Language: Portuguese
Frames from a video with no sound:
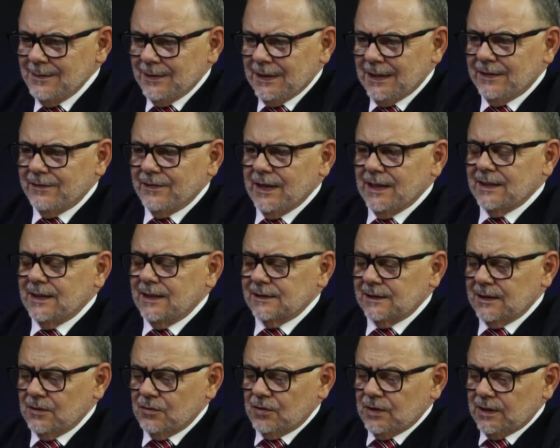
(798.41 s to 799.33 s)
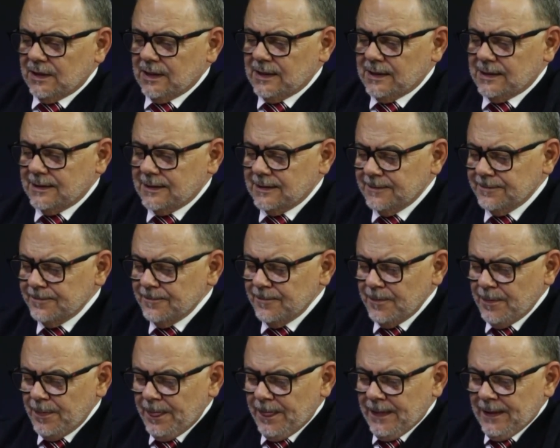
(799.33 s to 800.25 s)
E na verdade o que acontece?
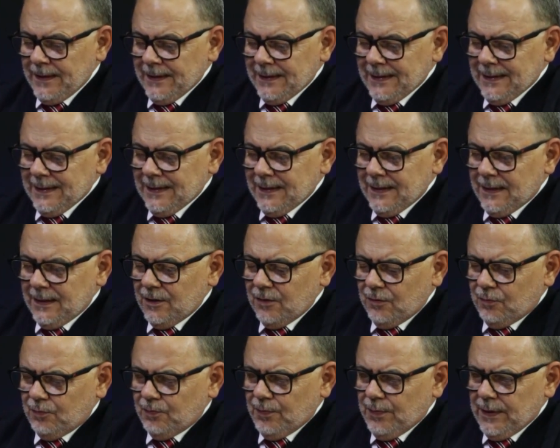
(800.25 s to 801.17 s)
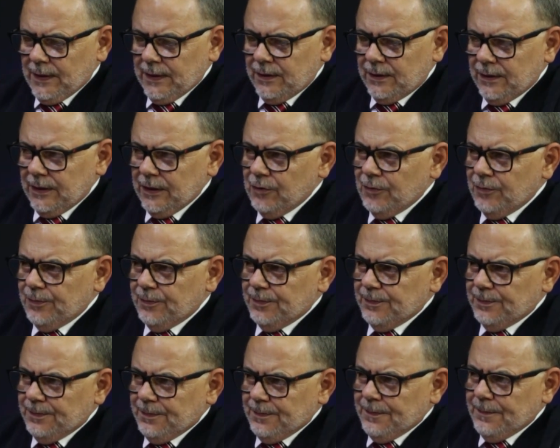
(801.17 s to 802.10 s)
Eu, eu, eu
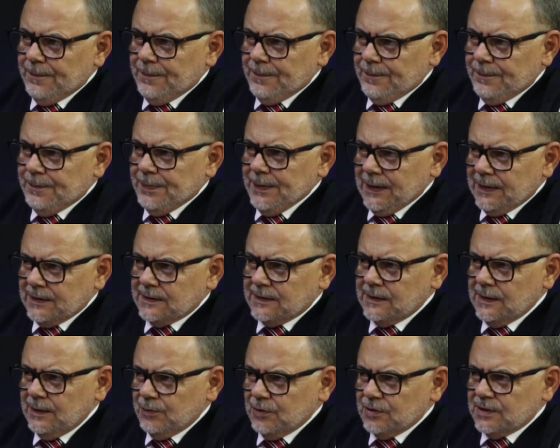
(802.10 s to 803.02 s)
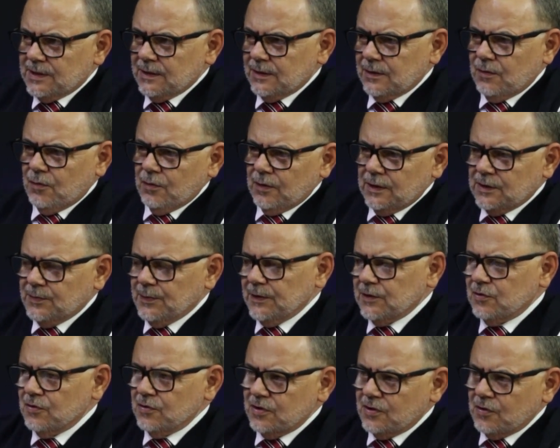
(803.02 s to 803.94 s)
percebo assim com as
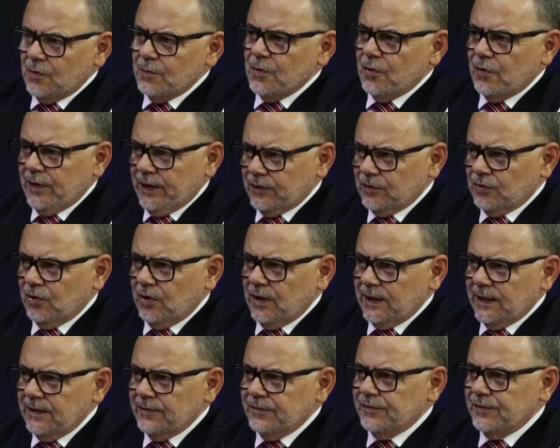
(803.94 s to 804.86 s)
pessoas que estão ao meu redor, né?